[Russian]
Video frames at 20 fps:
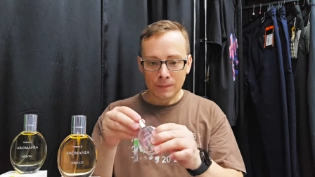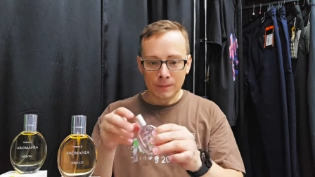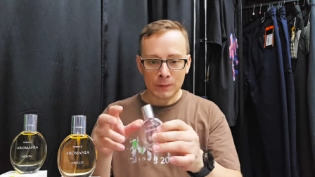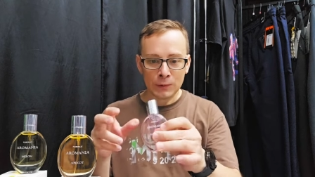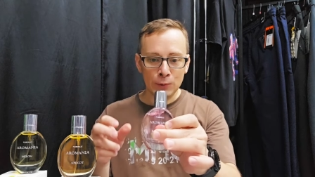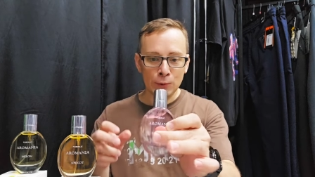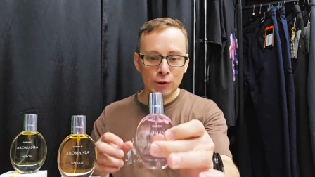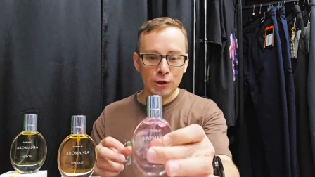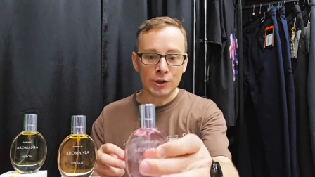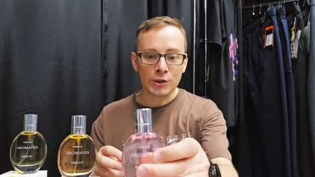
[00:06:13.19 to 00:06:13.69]

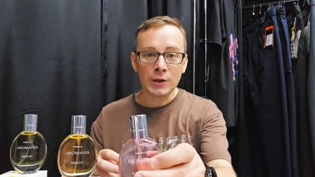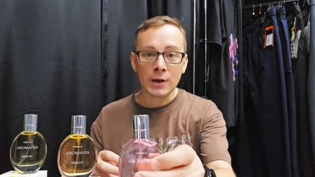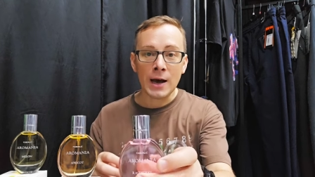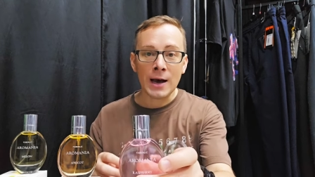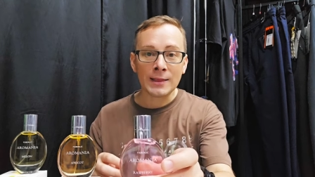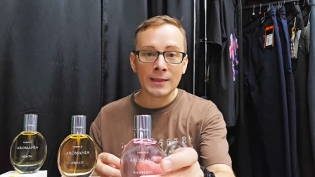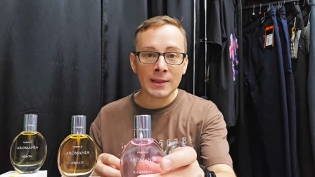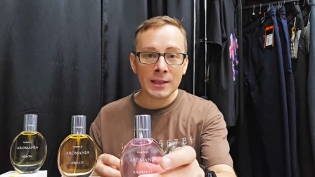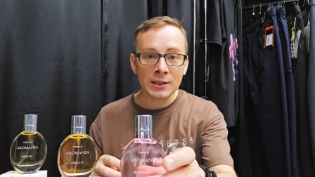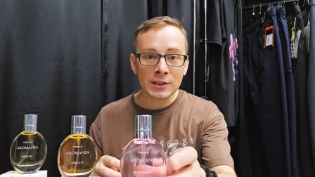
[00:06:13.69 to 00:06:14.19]
Слушайте,
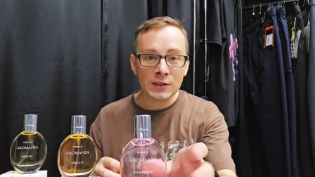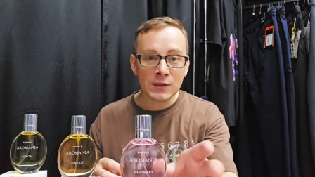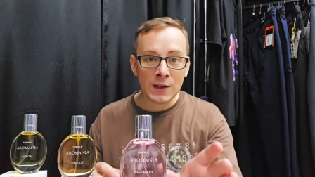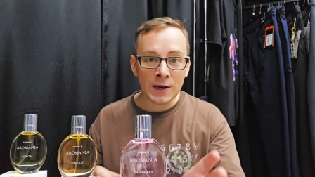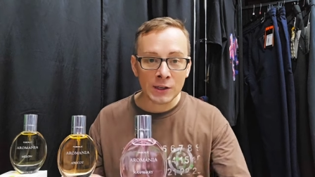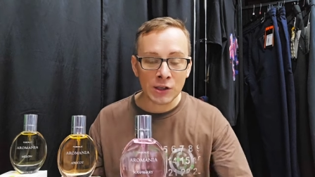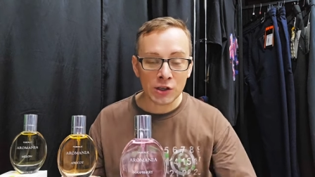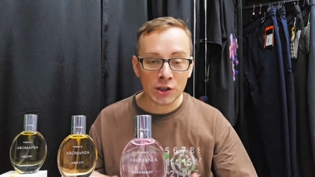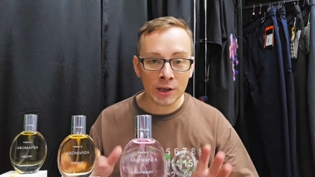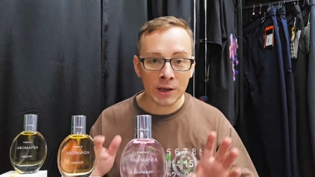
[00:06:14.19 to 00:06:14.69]

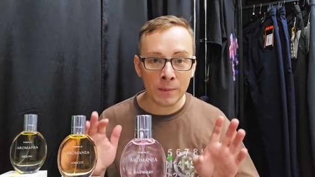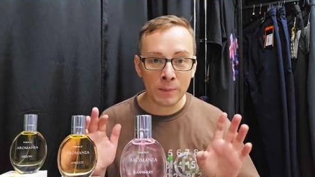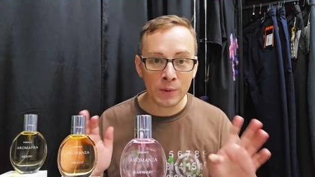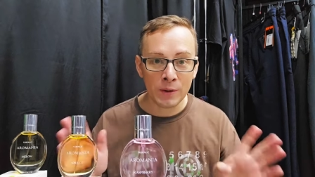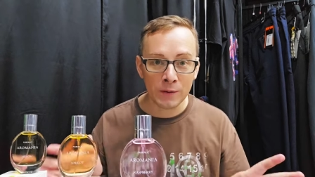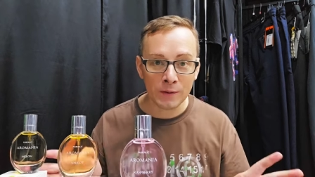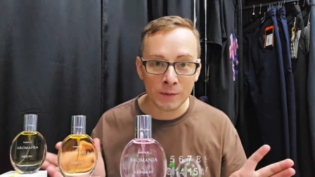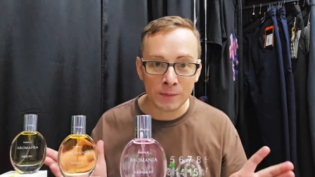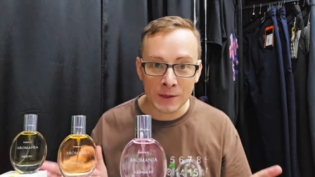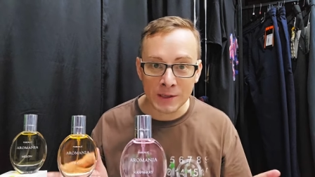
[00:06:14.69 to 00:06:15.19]
однозначно я
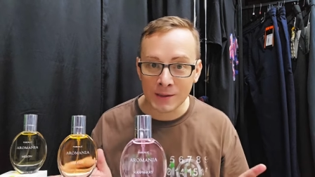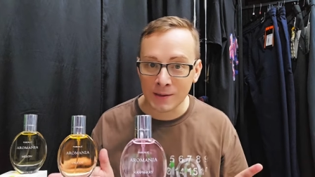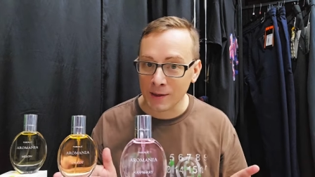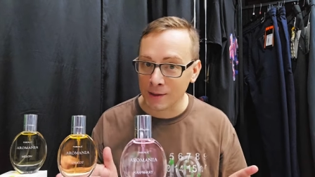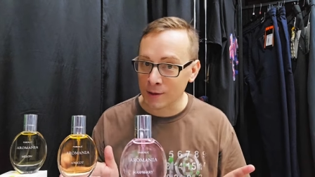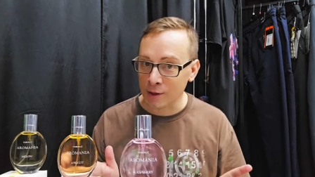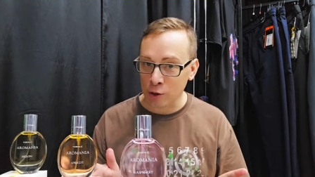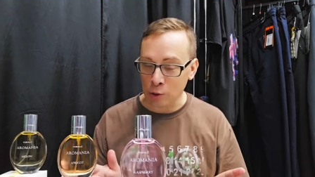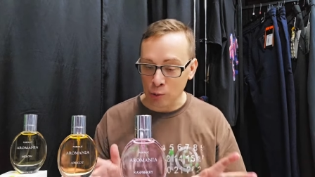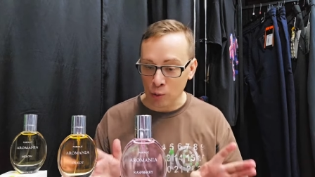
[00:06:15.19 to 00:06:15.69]
первое
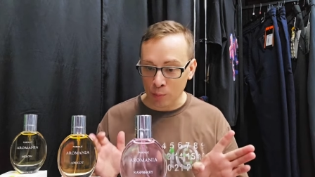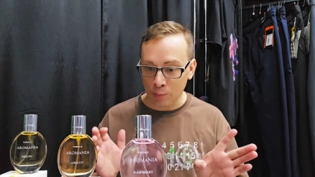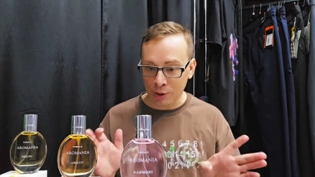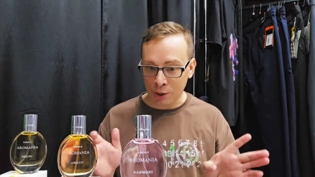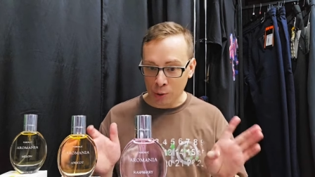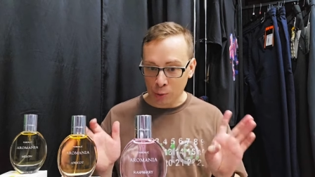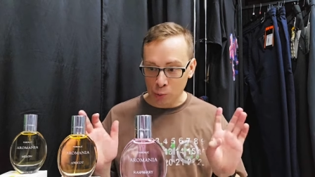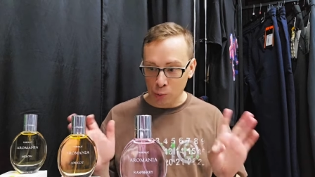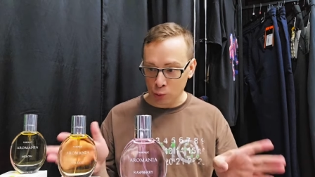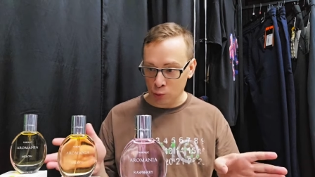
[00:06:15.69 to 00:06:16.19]
место отдаю
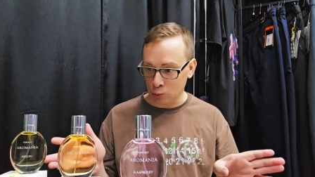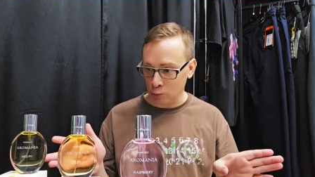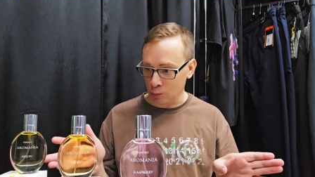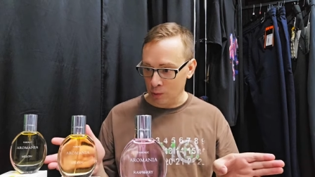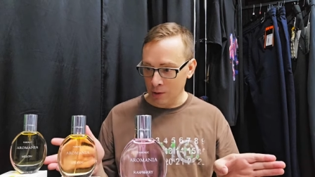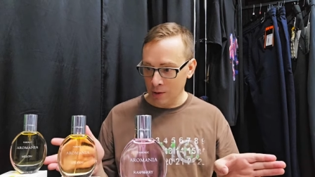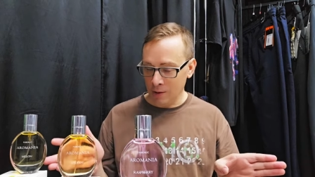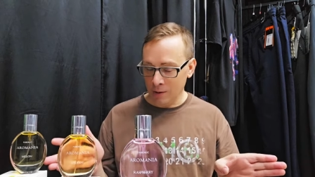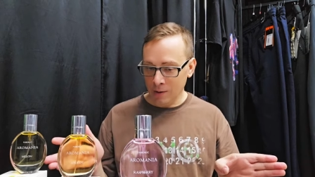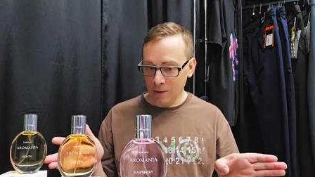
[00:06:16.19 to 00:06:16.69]

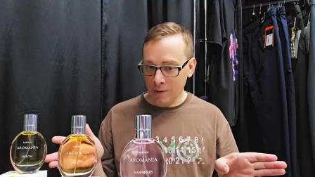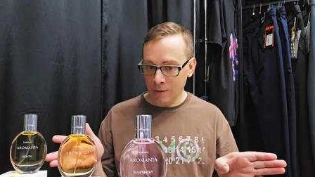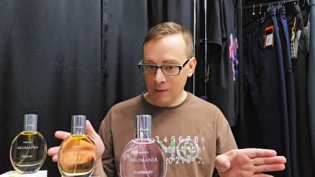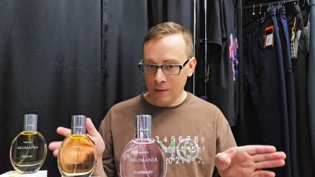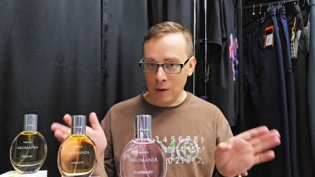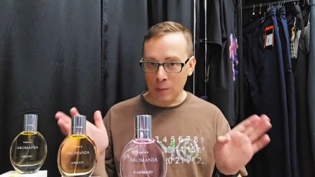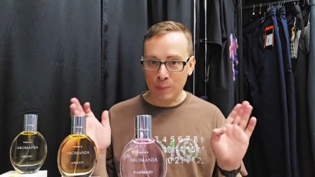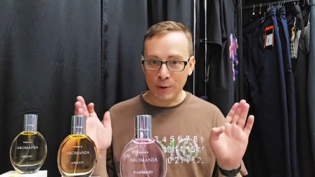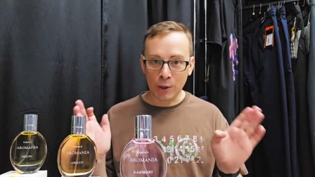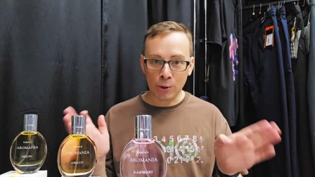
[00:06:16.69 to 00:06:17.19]
абрикосу.
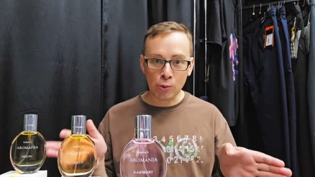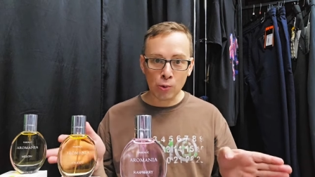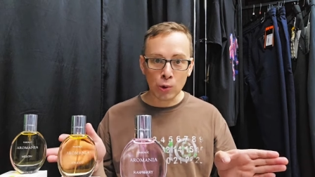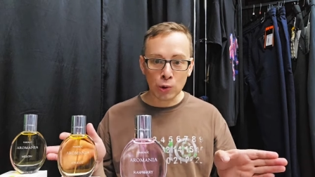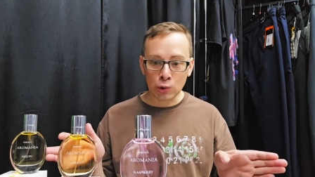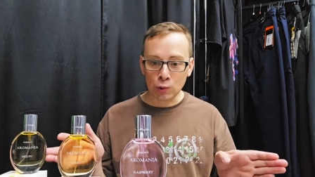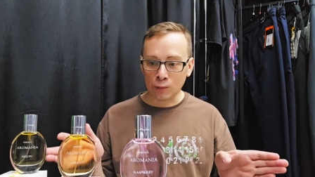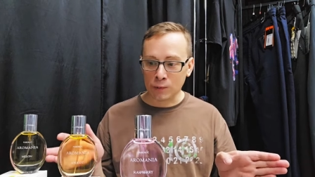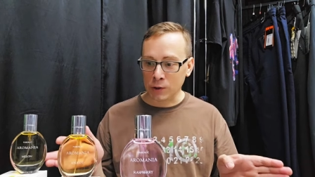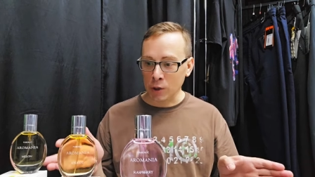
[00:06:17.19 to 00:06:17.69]

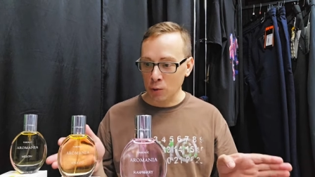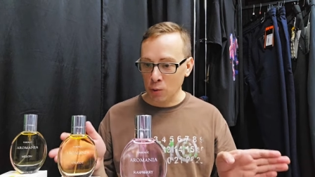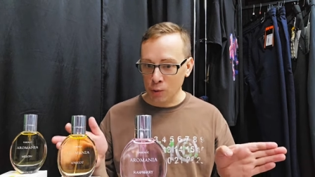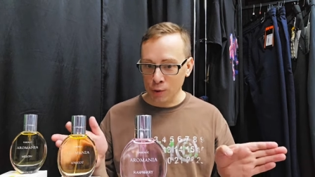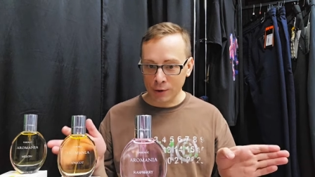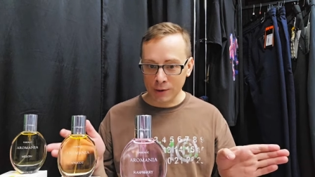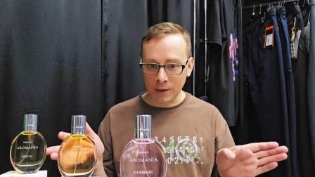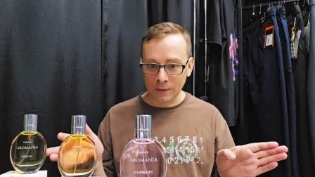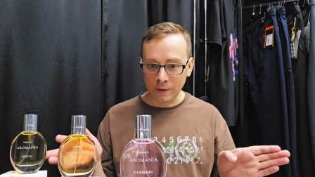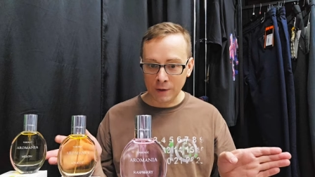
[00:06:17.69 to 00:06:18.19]
Абрикосу,
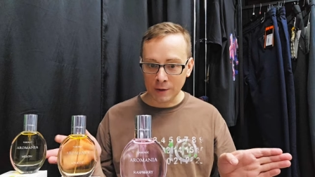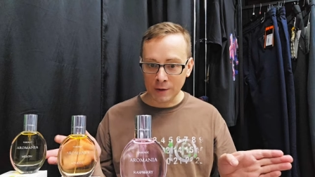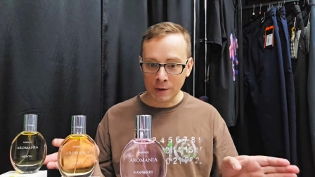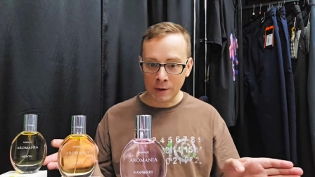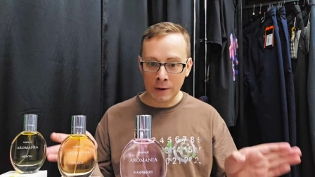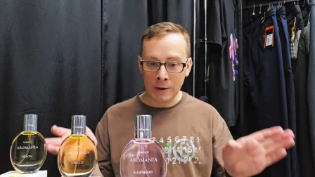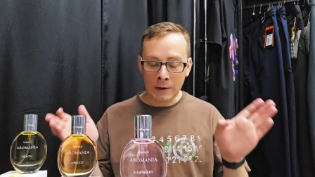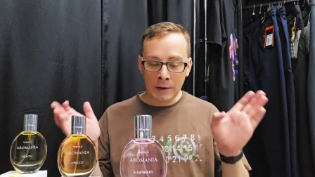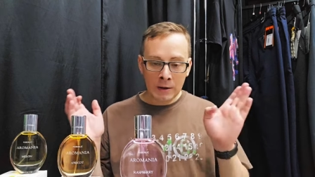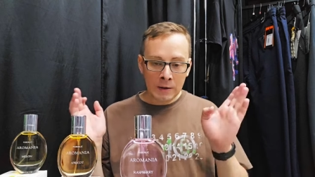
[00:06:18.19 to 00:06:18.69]
второе,
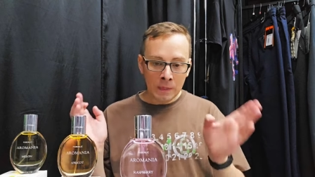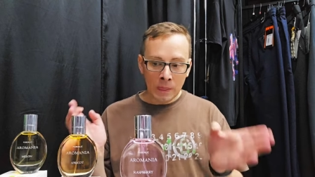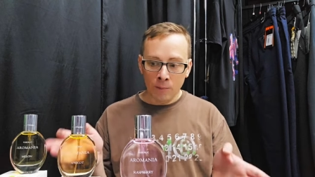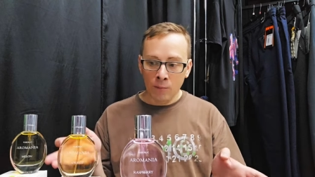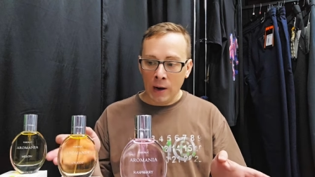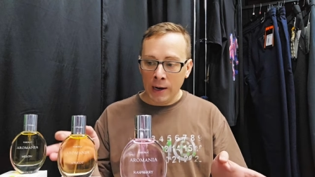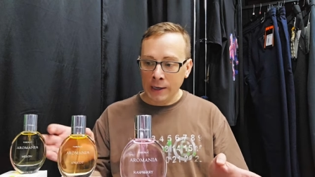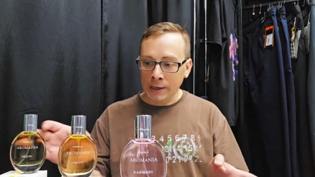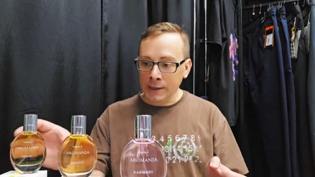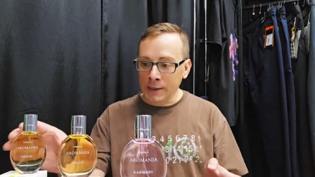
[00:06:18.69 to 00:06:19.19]
наверное,
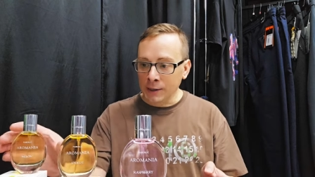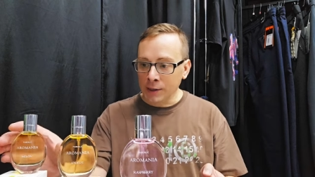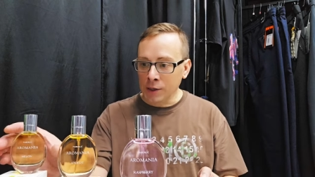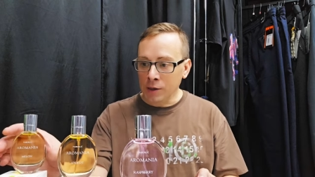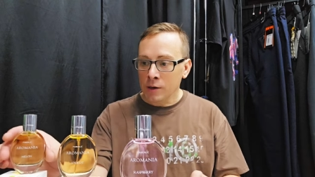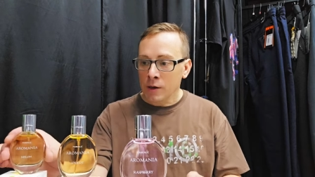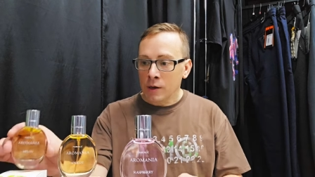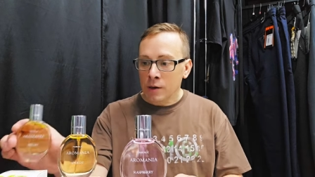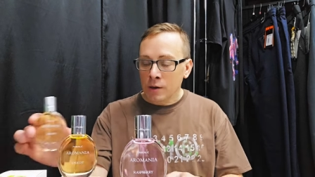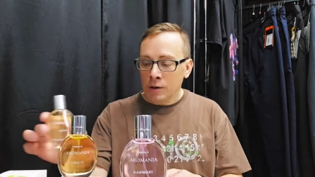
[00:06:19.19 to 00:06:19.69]
малине.